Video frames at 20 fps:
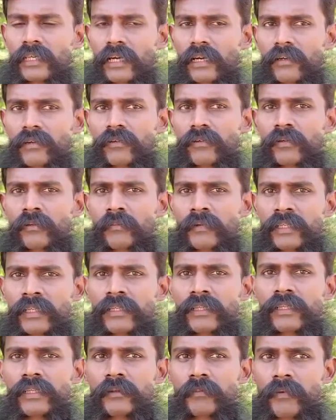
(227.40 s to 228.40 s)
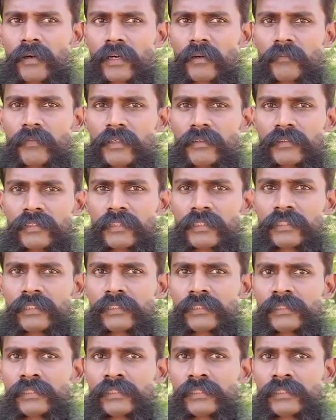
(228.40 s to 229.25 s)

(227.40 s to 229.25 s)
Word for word: இரநூறு பேர் பக்கமாக வந்து